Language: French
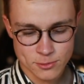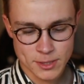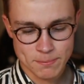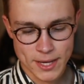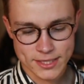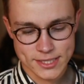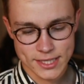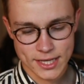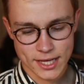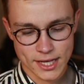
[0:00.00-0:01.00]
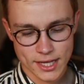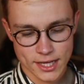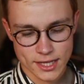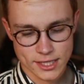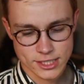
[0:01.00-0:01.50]
N'oublie pas d'y
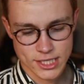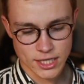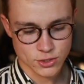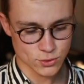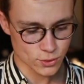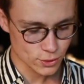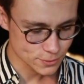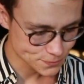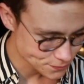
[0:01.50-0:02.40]
écrire chaque jour.